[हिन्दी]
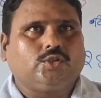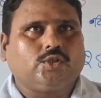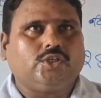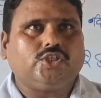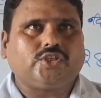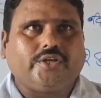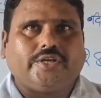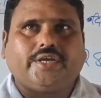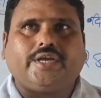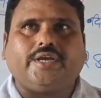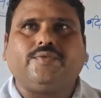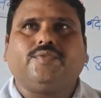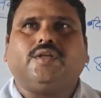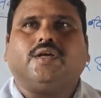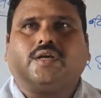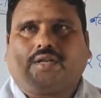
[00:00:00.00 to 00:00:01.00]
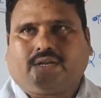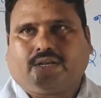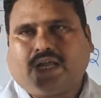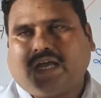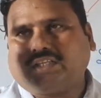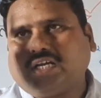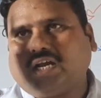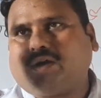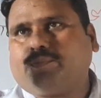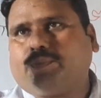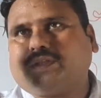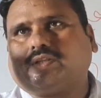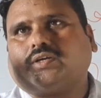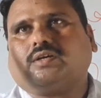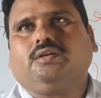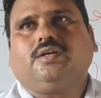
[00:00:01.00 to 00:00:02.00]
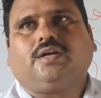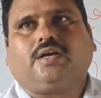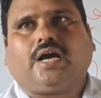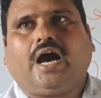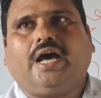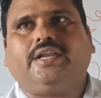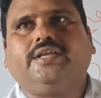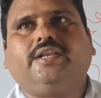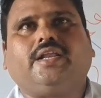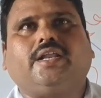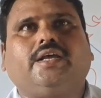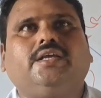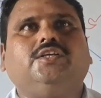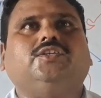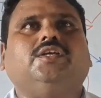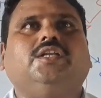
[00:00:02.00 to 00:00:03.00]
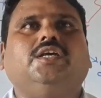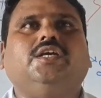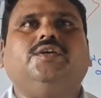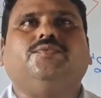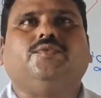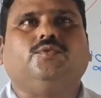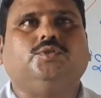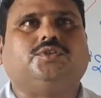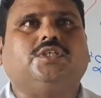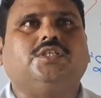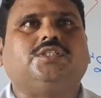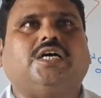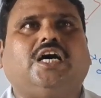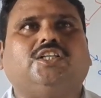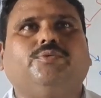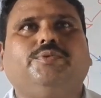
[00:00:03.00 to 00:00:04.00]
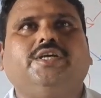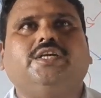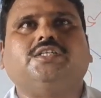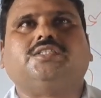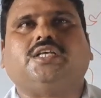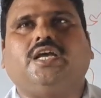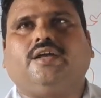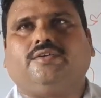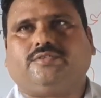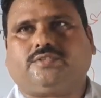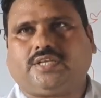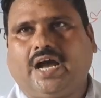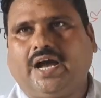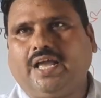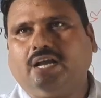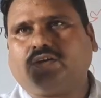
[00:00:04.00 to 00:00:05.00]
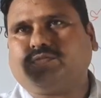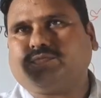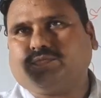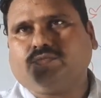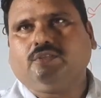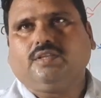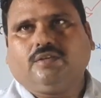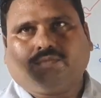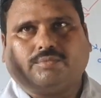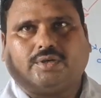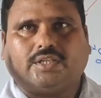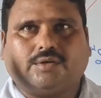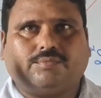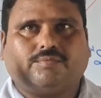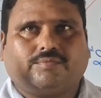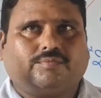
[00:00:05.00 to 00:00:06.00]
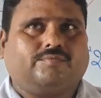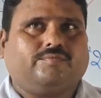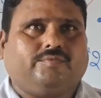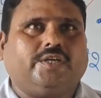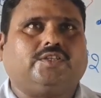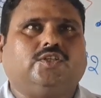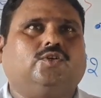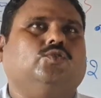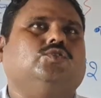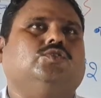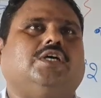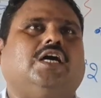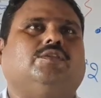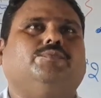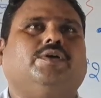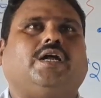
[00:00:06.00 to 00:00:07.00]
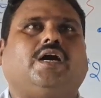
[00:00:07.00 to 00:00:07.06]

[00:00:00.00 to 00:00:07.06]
तो इसलिए राजा का पद खाली न रहे इसलिए उसके साथ में एक सहायक मतलब व्यक्ति को साथ